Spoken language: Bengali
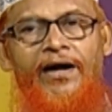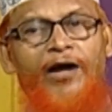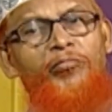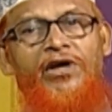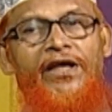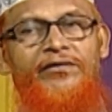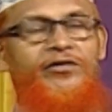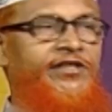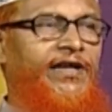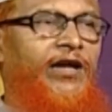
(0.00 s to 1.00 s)
আম বায়ান
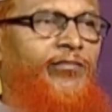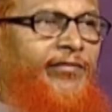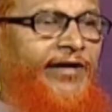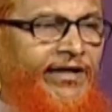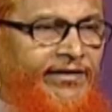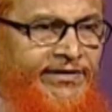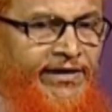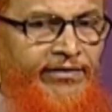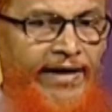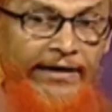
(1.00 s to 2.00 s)
করছে কালেমার ব্যাখ্যা দিচ্ছে
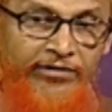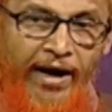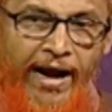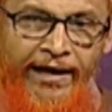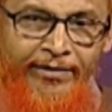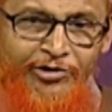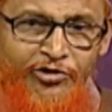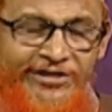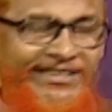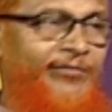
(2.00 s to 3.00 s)
এখন একজন আলেমও
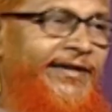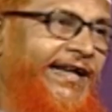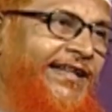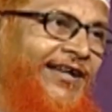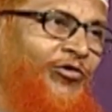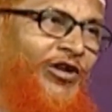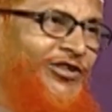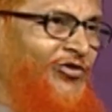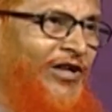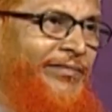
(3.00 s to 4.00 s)
যদি সেই ব্যাখ্যা দেয়
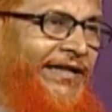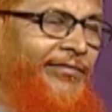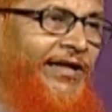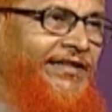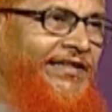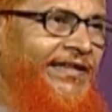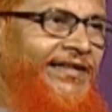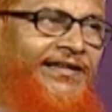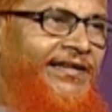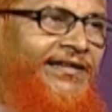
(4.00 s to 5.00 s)
কোরআন সুনার ব্যাখ্যা বাদ দিয়ে
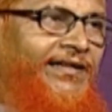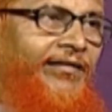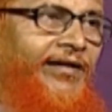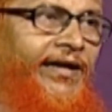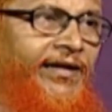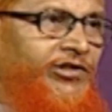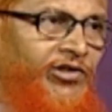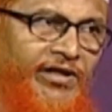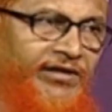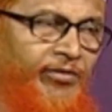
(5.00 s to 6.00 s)
তাহলে এটা
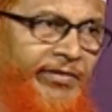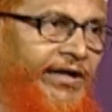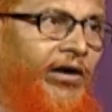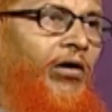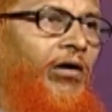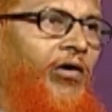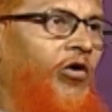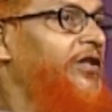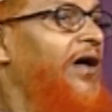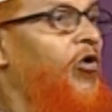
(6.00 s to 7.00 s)
সঠিক তবলিগের
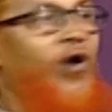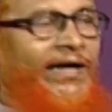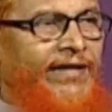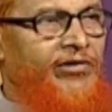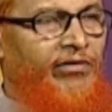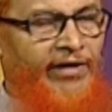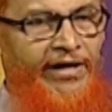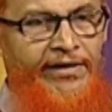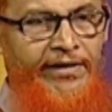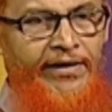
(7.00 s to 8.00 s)
হক আদায় হলো না
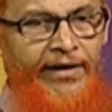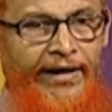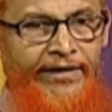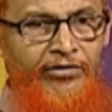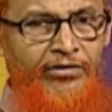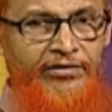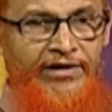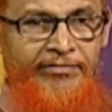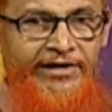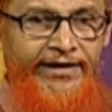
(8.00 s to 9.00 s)
এই জন্য
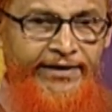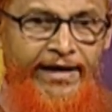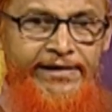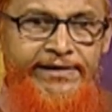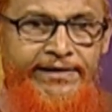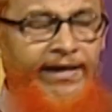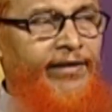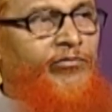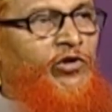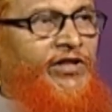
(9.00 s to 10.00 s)
তাবলিগের
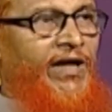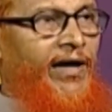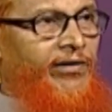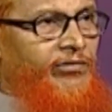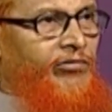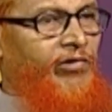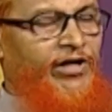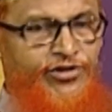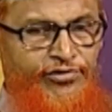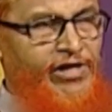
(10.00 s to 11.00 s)
কাজটার মধ্যে আরও
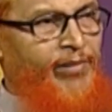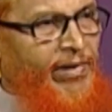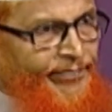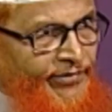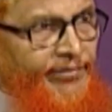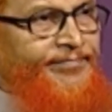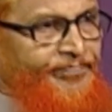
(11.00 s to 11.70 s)
কোরআন সুন্নার ব্যাপক